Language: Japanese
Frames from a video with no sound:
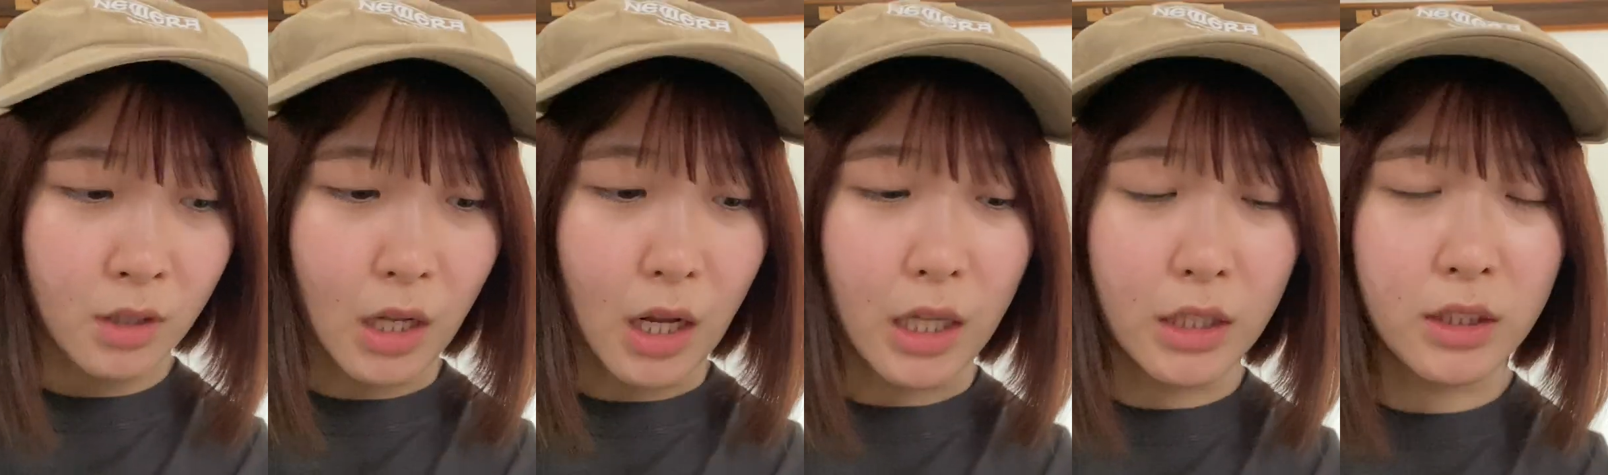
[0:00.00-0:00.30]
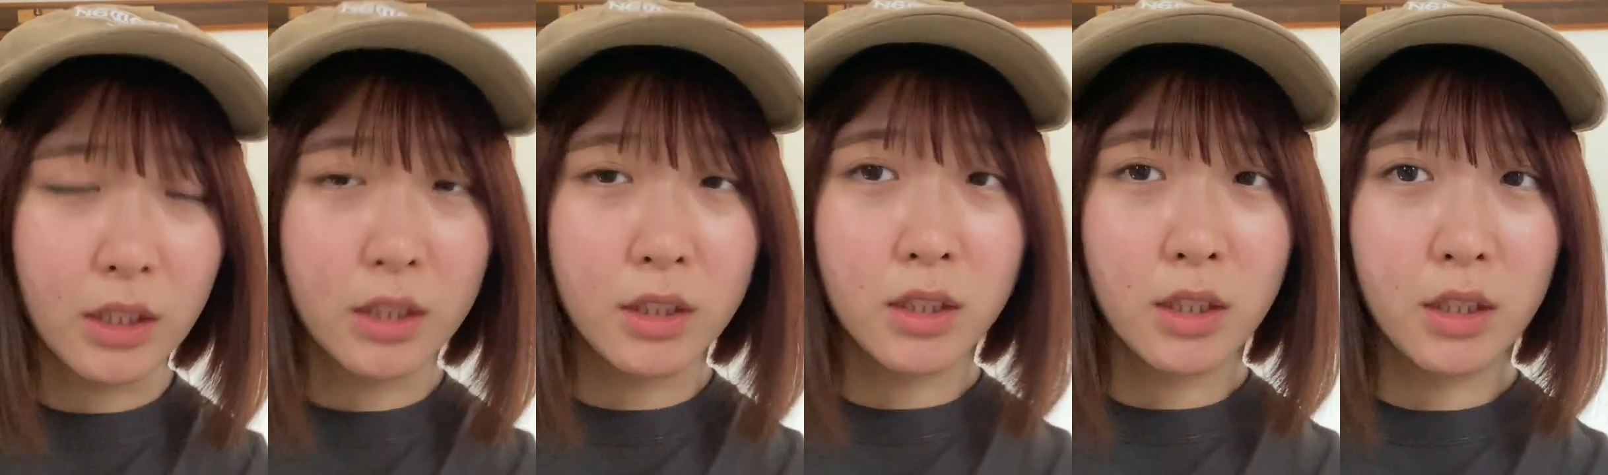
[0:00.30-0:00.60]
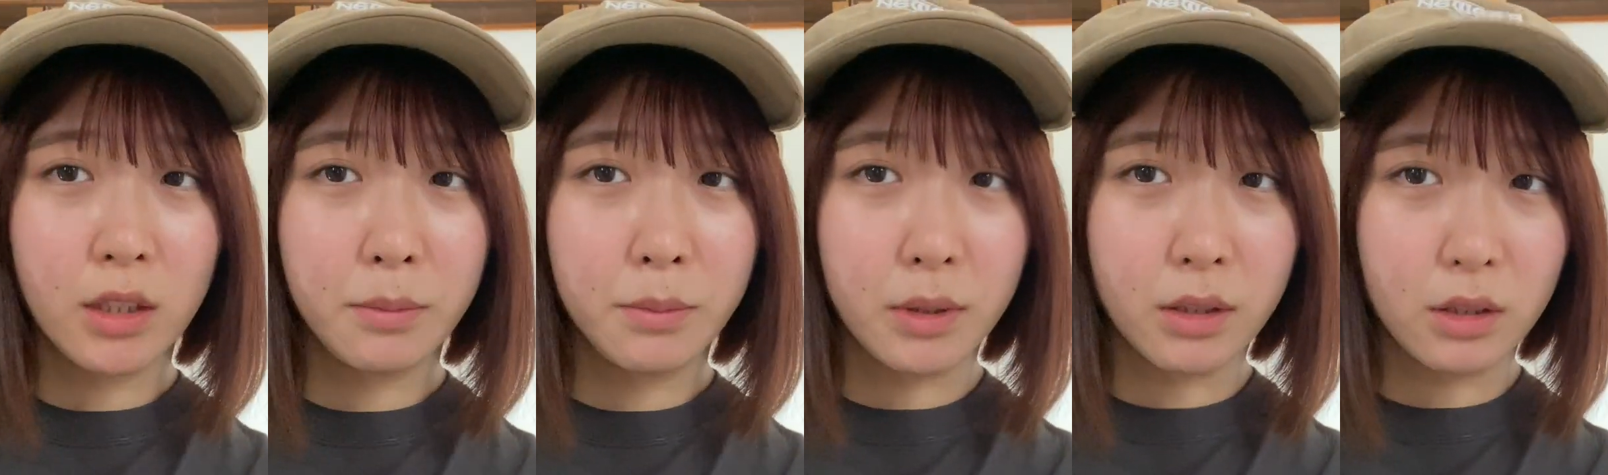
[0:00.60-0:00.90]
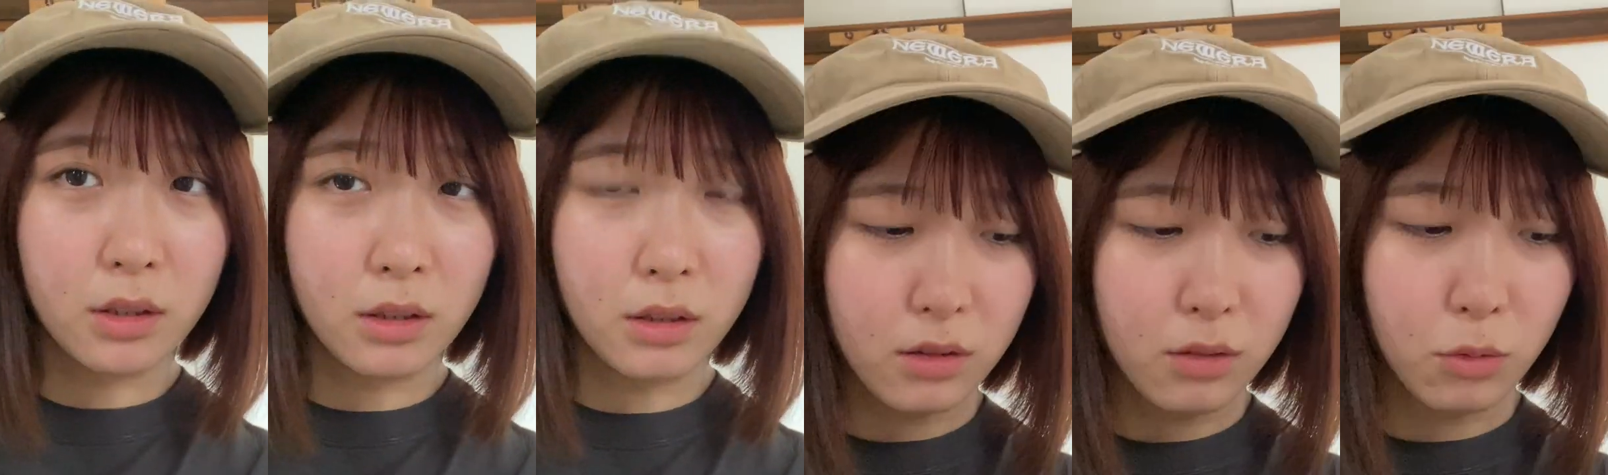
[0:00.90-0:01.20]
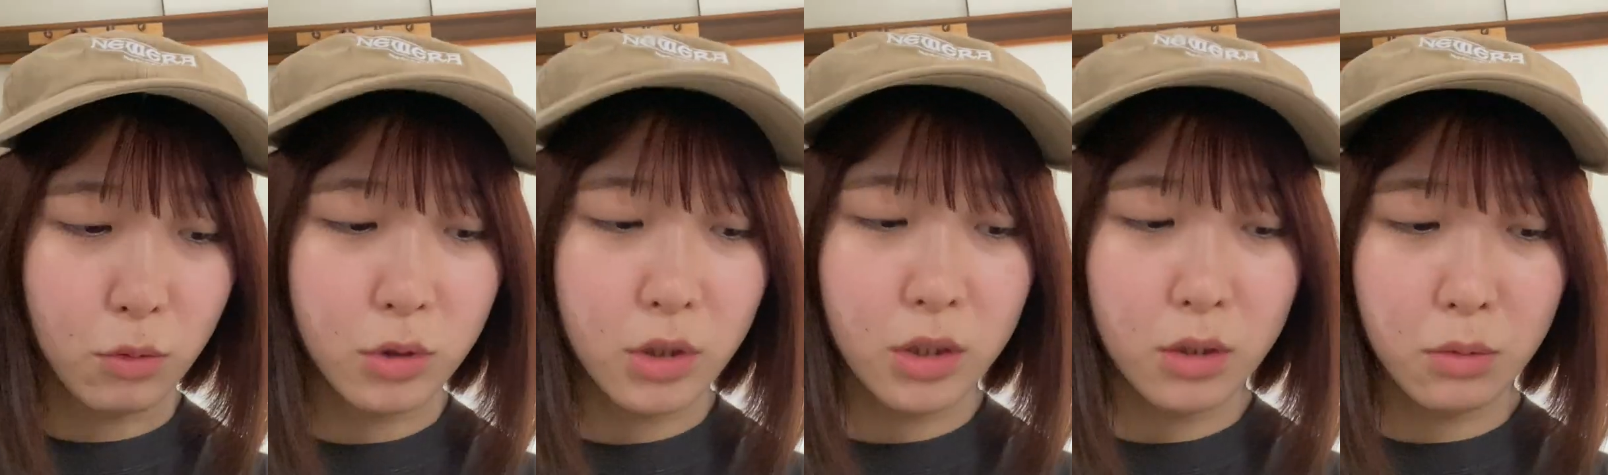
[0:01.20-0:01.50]
私は今、
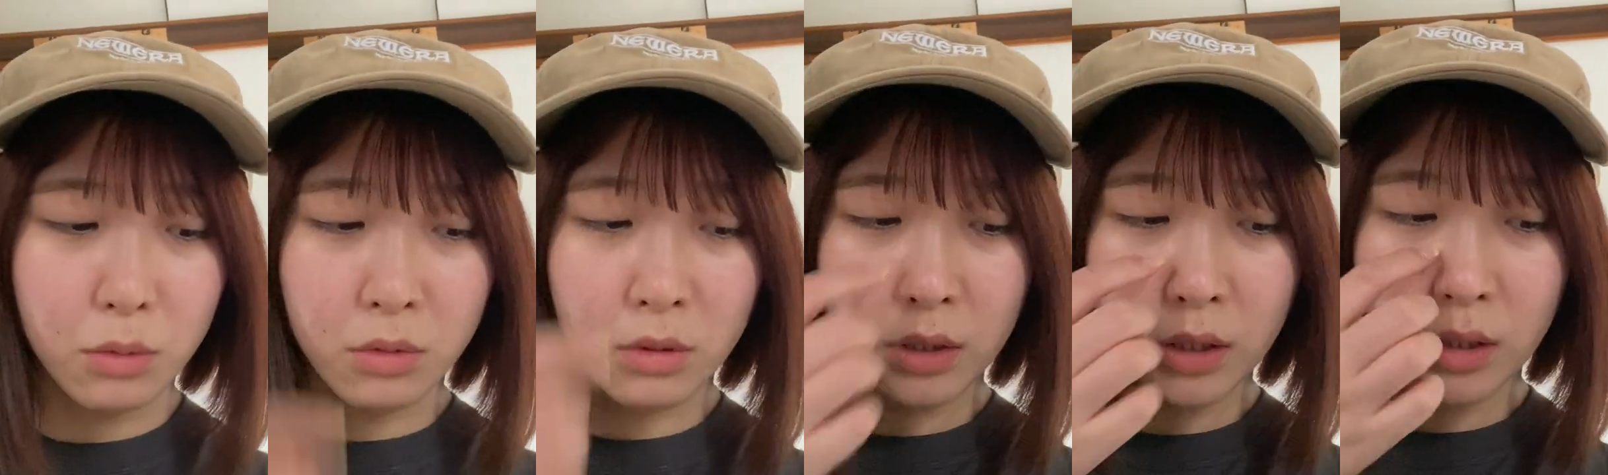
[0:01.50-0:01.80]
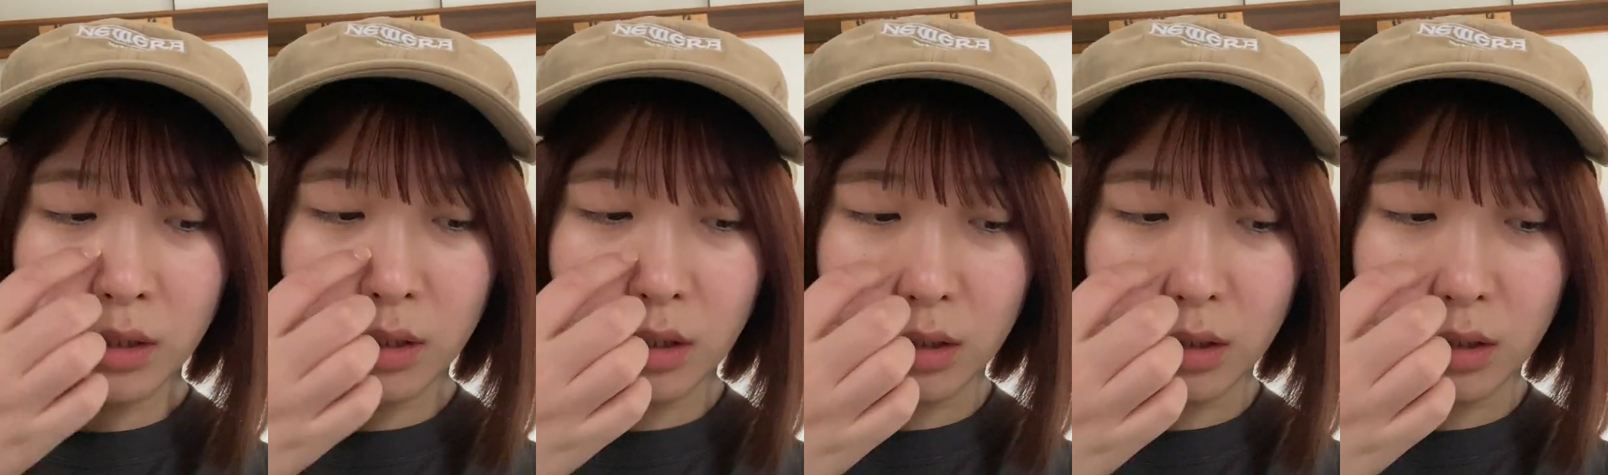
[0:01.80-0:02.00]
落ち込んでんだ